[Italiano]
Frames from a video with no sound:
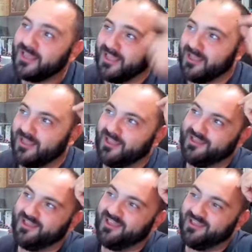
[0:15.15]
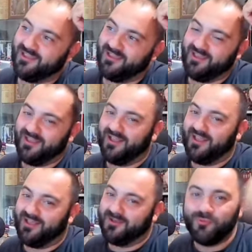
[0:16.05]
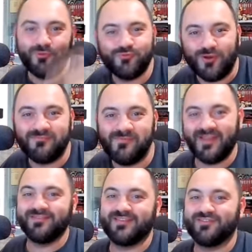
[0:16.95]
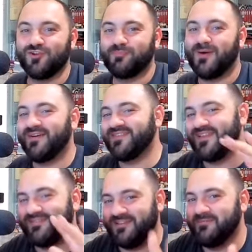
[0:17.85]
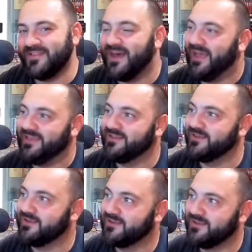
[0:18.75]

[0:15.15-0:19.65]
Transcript: e, e puntualmente droppava 7 medaglie.